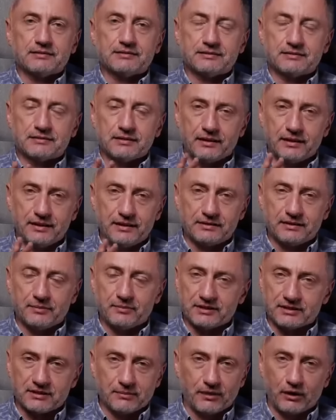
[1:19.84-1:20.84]
С
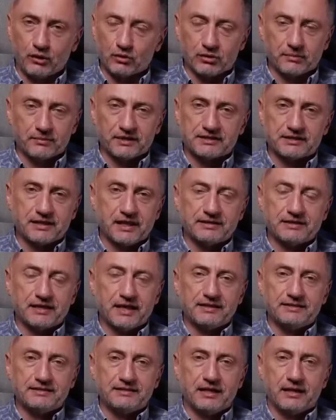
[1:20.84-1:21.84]
этими самолетами, кстати,
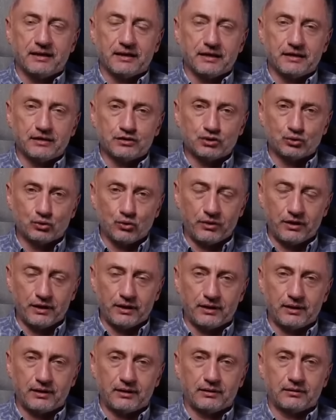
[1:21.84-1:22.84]
отдельная
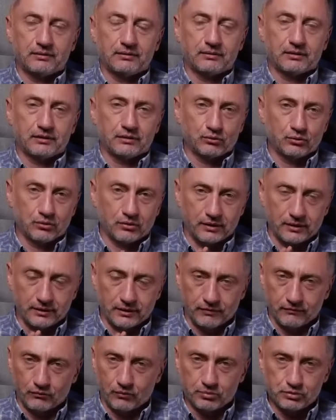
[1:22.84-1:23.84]
история,
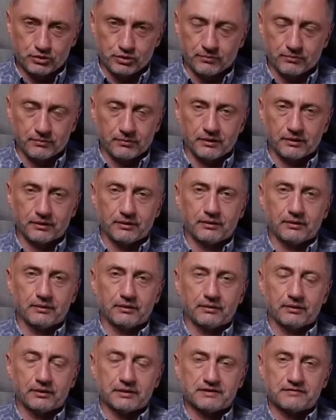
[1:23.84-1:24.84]
которая, в общем,
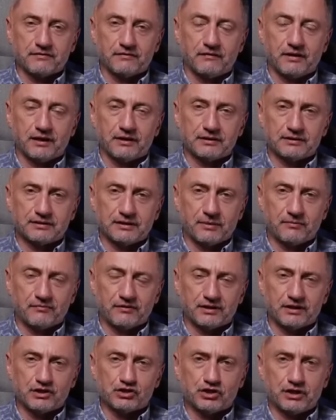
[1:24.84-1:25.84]
э, развивалась там в
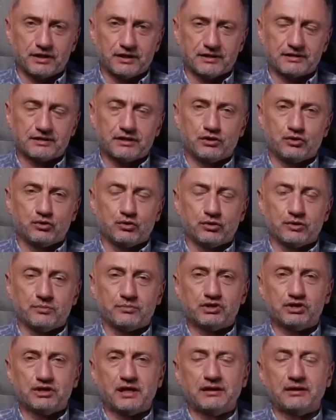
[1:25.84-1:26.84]
отношениях с
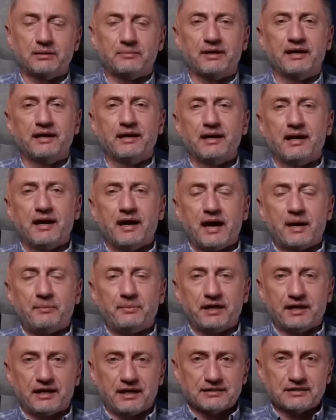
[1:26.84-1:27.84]
Соединенными Штатами.
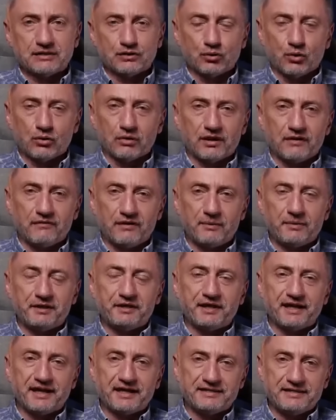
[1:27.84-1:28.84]
Американцы долгое время
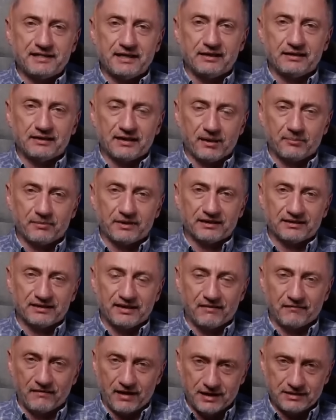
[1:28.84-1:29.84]
не хотели нам их
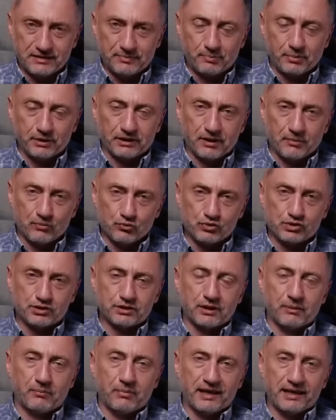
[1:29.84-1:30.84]
давать, потому
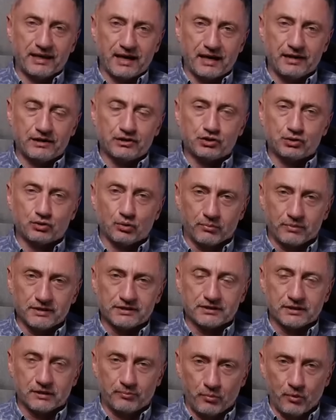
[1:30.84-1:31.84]
что боялись, что мы
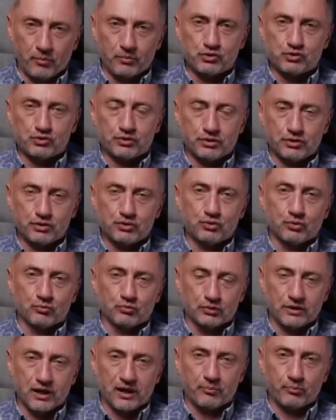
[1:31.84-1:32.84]
с их помощью
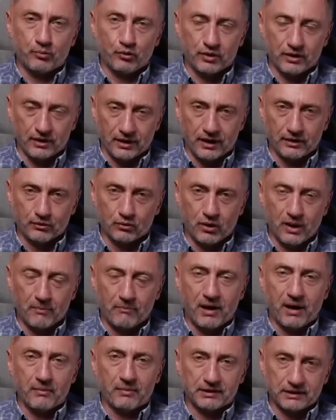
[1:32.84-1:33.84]
нанесем удар по Ирану.
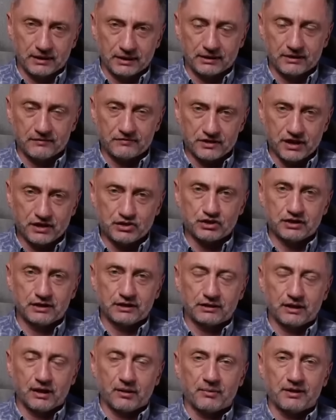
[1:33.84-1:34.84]
Обама тогда всячески
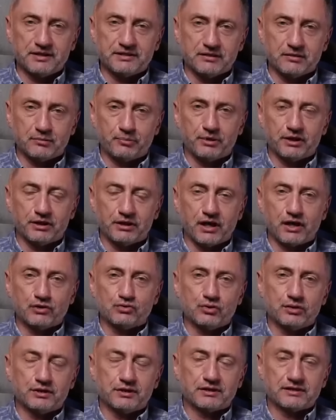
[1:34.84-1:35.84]
тормозил
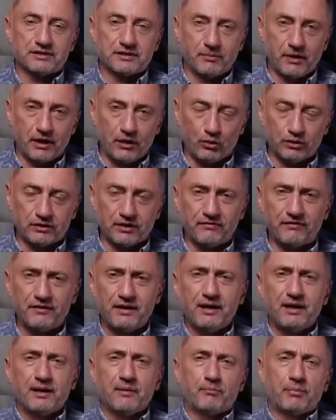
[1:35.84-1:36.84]
передачу этих самолетов.
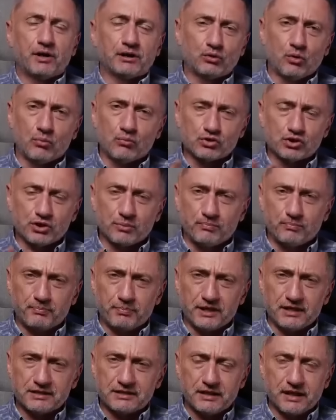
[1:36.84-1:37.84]
Потом уже,
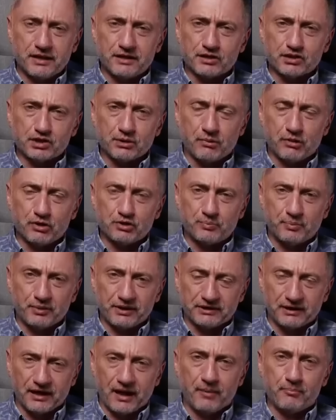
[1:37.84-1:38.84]
если я не ошибаюсь,
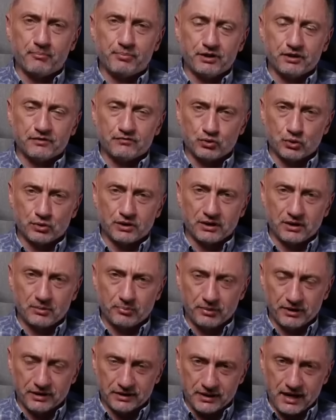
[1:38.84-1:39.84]
при Трампе их все-таки
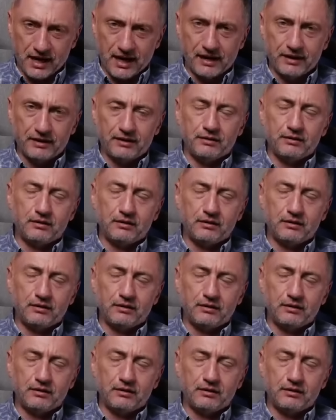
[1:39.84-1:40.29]
передали.